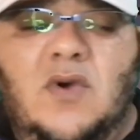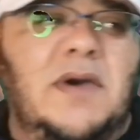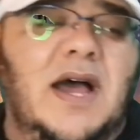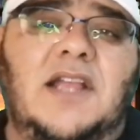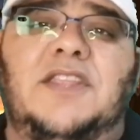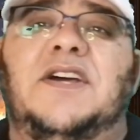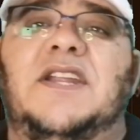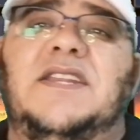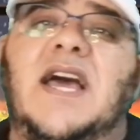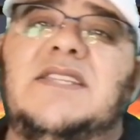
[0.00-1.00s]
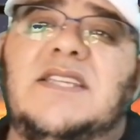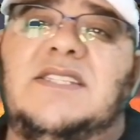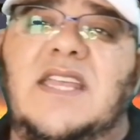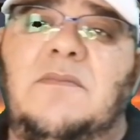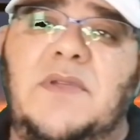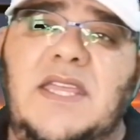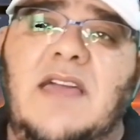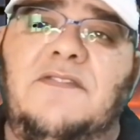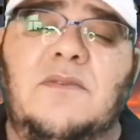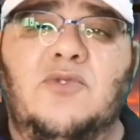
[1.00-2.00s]
وما أكثر الناس
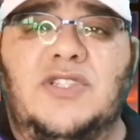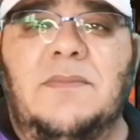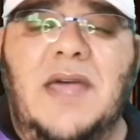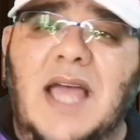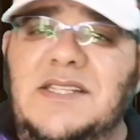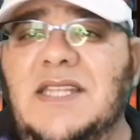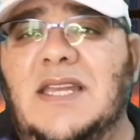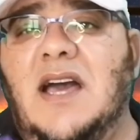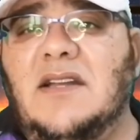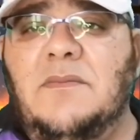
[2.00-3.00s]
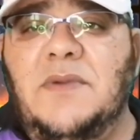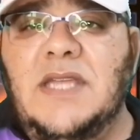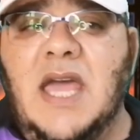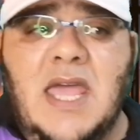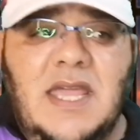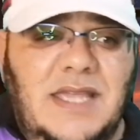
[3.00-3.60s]
السلبية في مجتمعاتنا العربية